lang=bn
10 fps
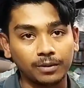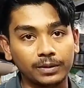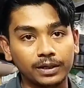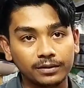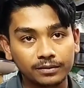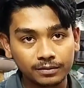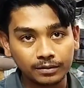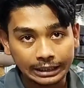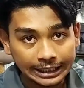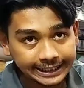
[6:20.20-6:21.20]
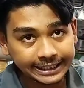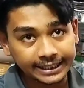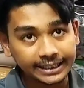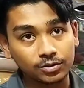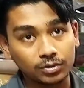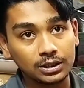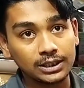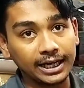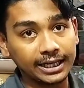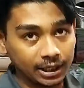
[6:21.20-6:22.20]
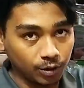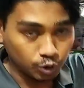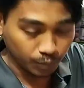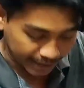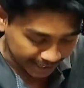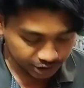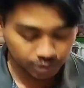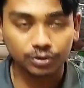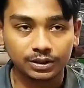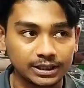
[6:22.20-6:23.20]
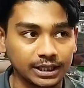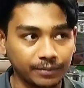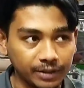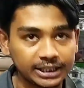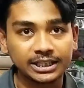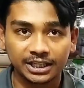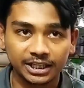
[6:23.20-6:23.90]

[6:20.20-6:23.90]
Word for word: পারবেন নিচের দিকে নিচের দিকে ডাউন হবে ব্যাঞ্চ করতে চান আমি নিচের